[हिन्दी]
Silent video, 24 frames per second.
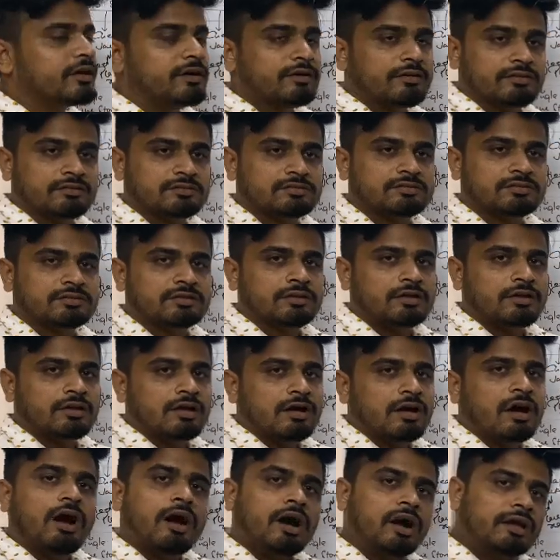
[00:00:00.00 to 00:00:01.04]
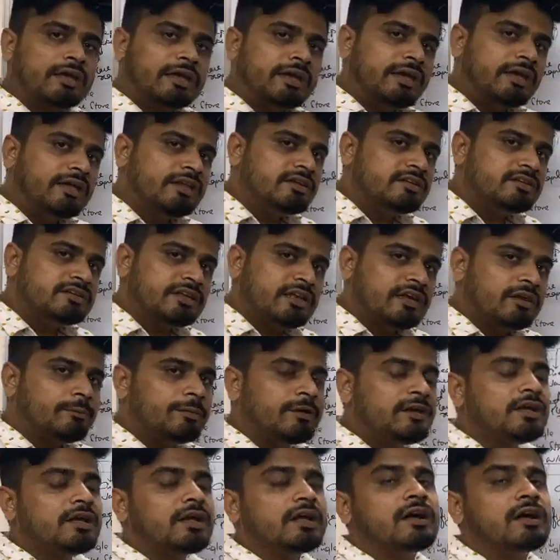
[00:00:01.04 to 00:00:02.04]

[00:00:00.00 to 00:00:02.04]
ट्रेडर्स अगेन ये भी